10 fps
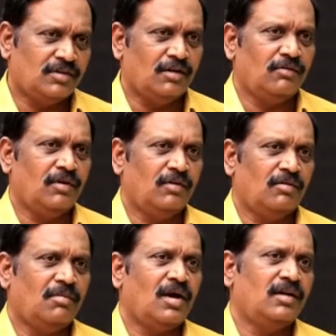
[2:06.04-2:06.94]
రెండు వేలు
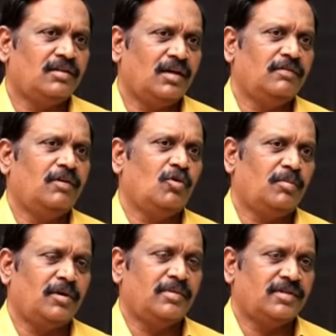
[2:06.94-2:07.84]
మహా అయితే ఐదు వేల
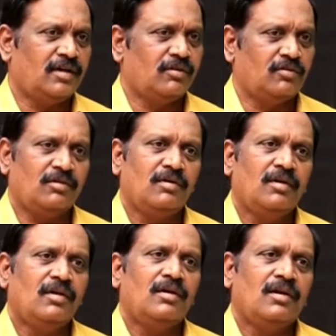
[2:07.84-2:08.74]
లోపల మెజారిటీతో
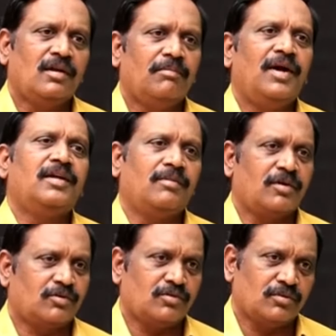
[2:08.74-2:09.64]

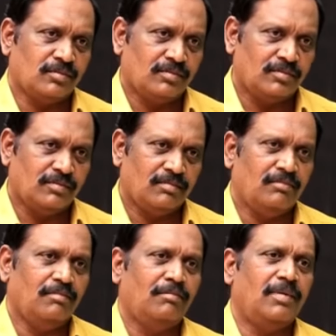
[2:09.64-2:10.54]
బయటపడవచ్చు అసెంబ్లీలో